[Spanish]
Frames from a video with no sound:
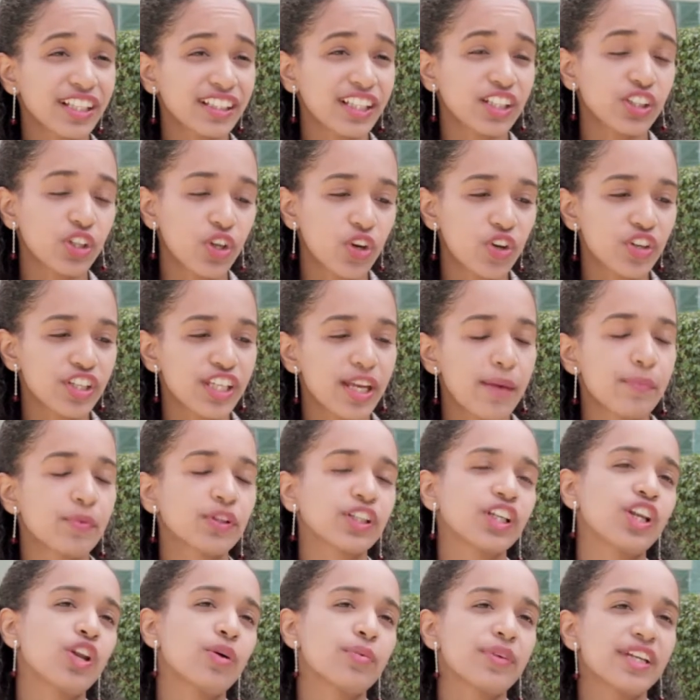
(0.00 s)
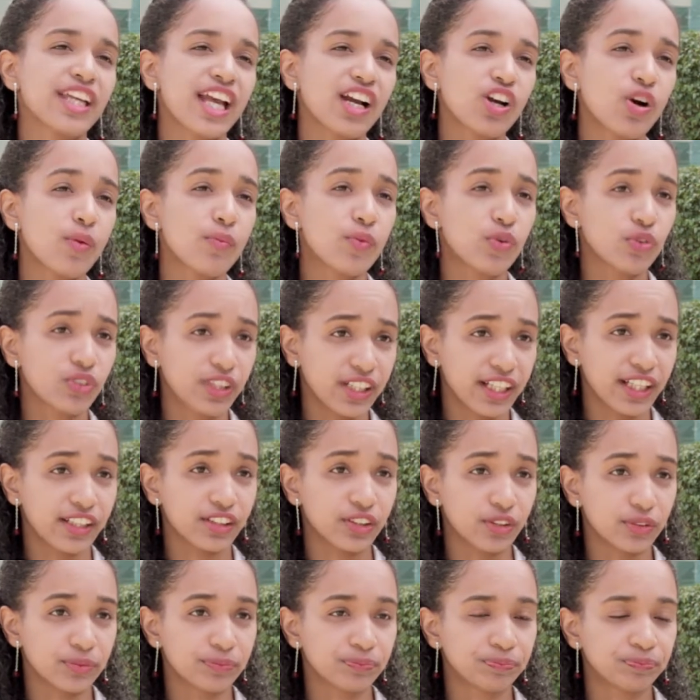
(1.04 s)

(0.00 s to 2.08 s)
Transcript: tecnología porque lo veía como un reto.